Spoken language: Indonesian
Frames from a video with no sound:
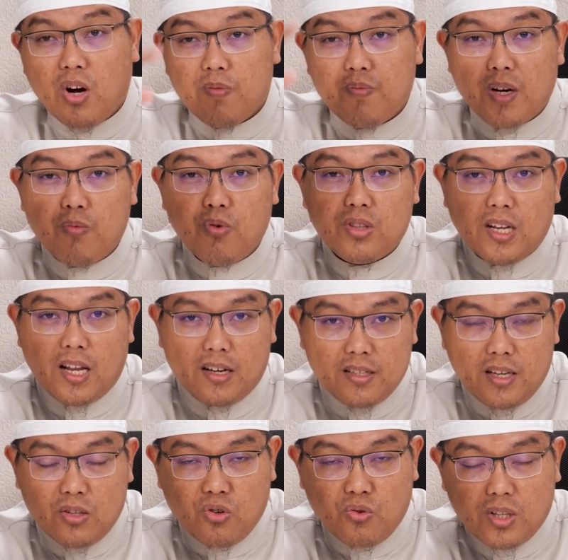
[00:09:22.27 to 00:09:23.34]
gaib yang mutlak
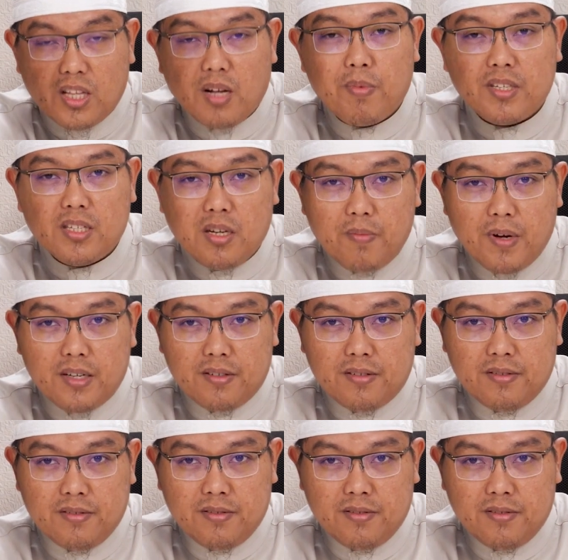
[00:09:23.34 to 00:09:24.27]
yaitu tentang masa depan.